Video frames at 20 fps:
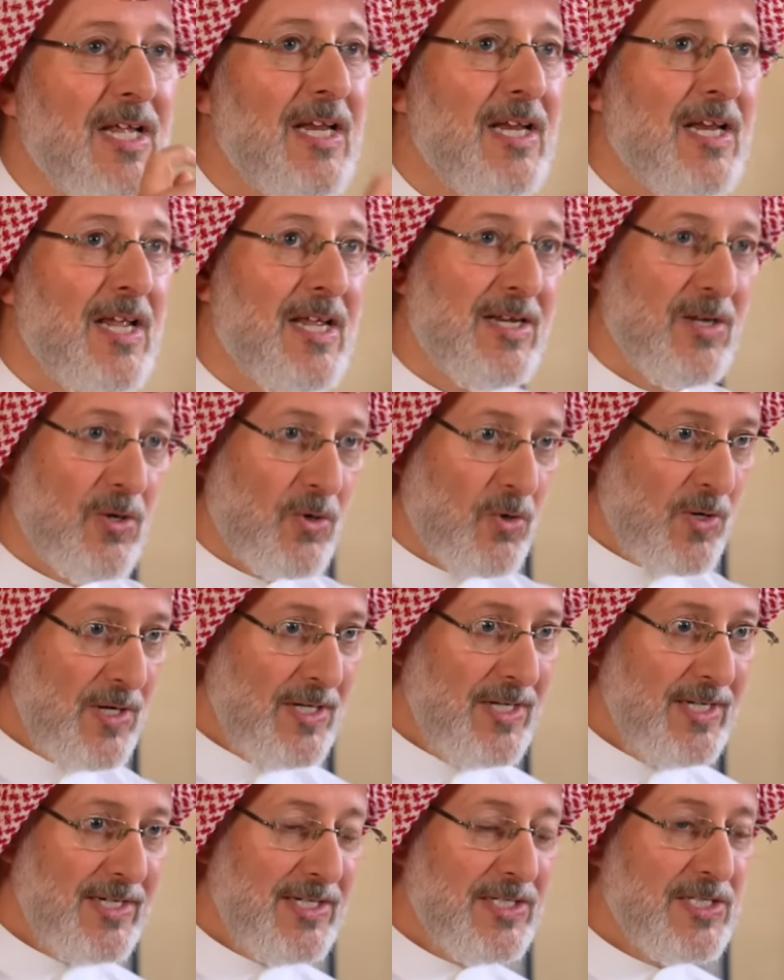لأن
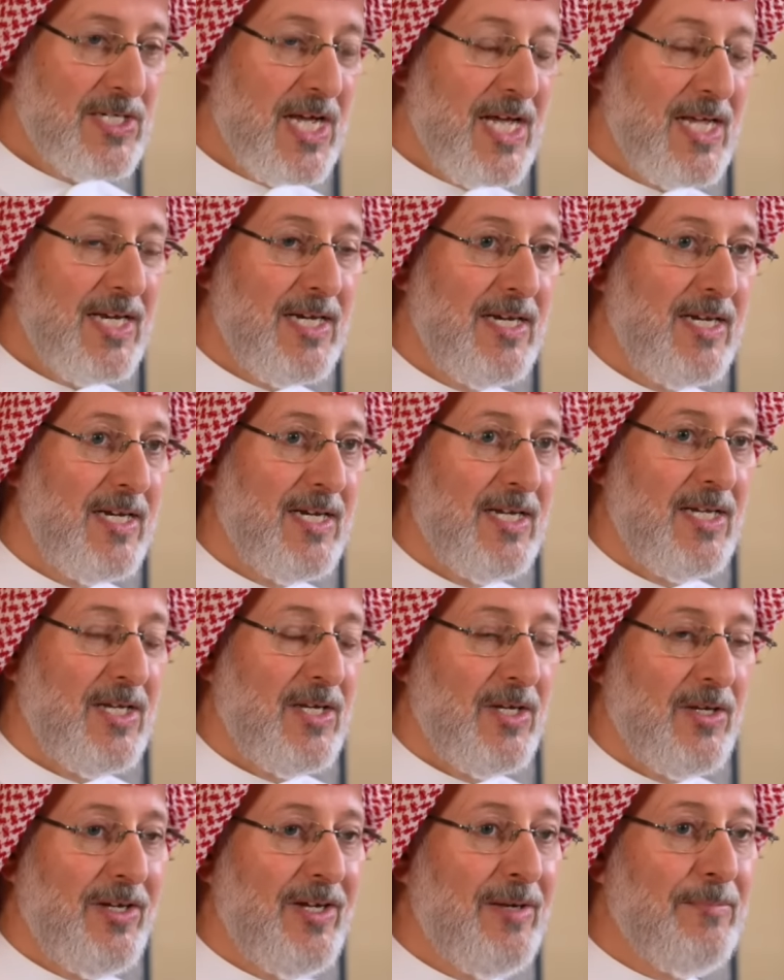كل الرجال
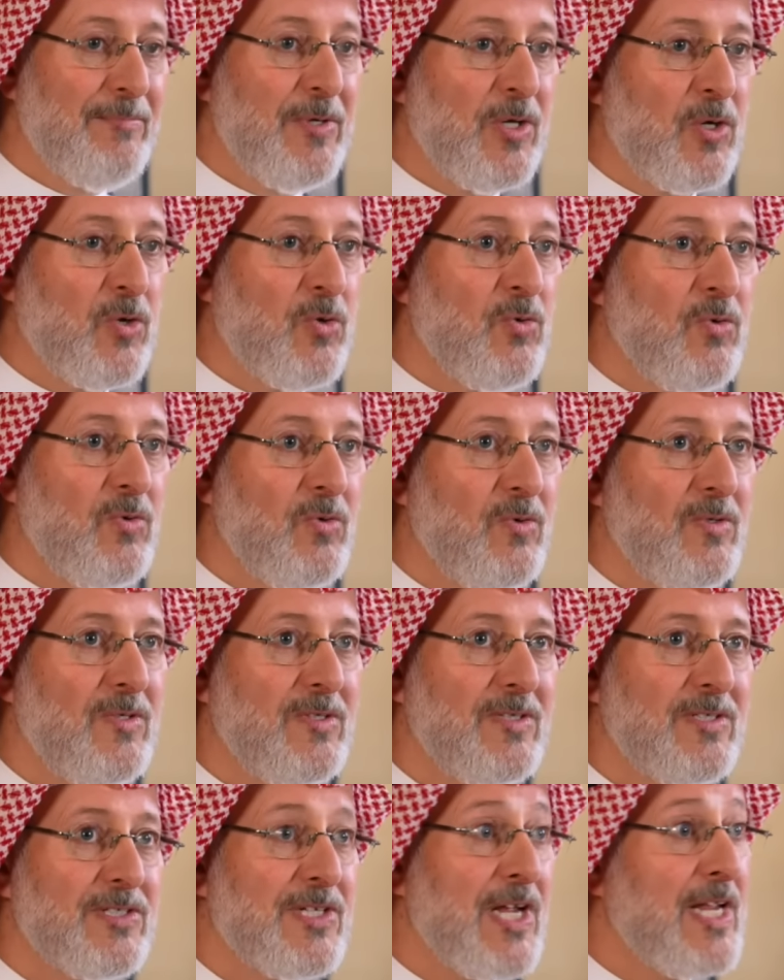يحب
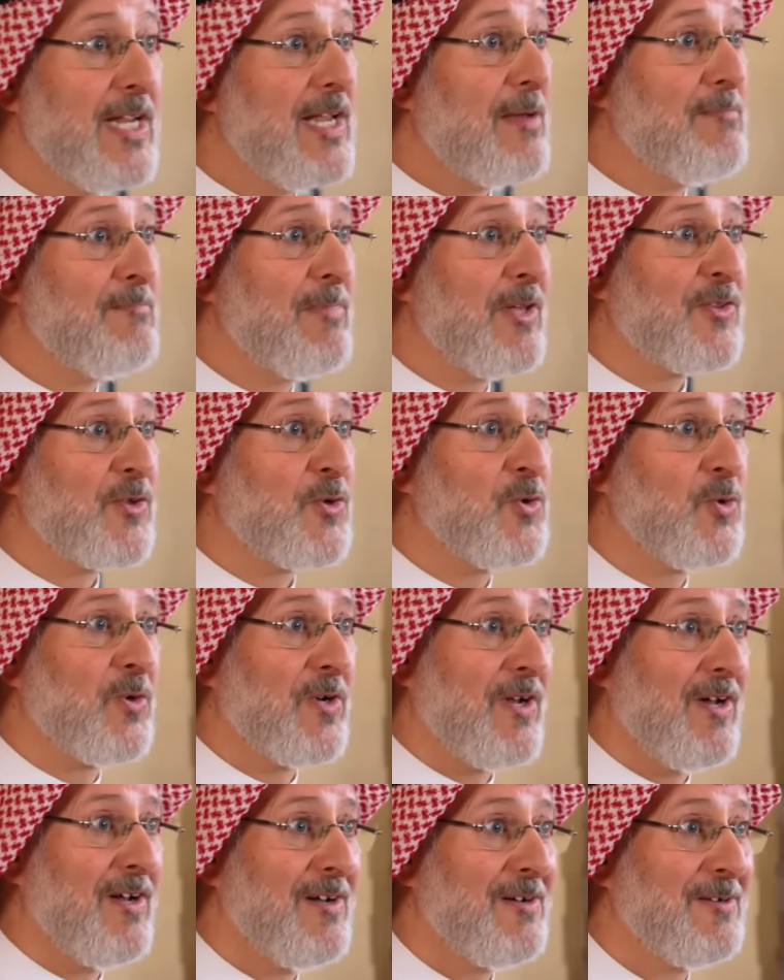يكون شيئا
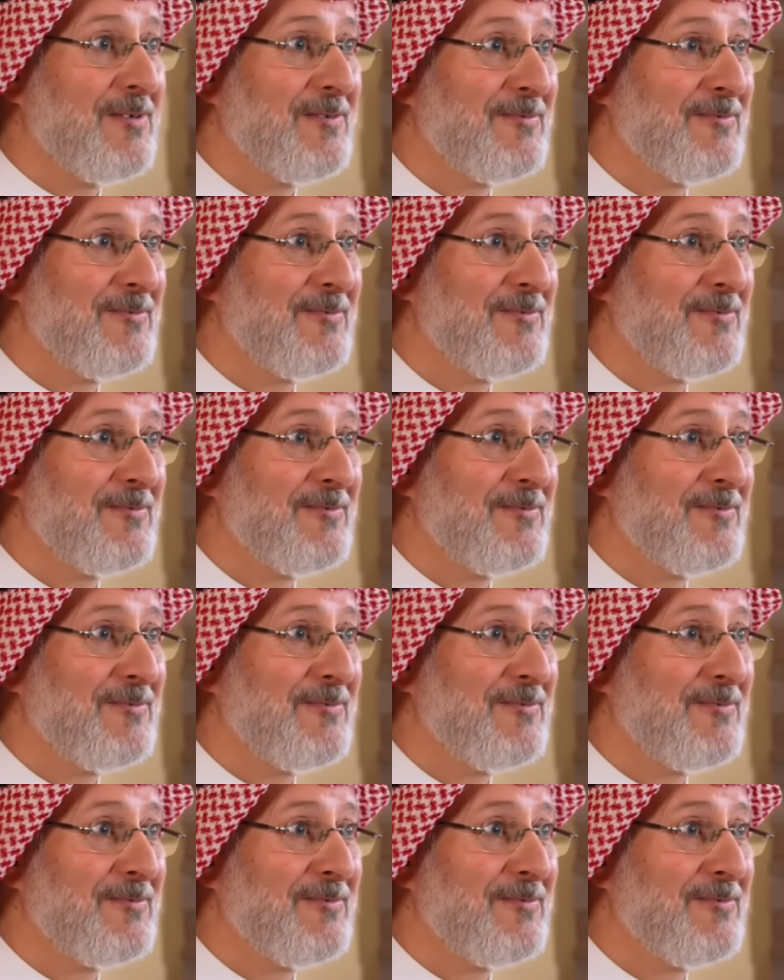مذكورا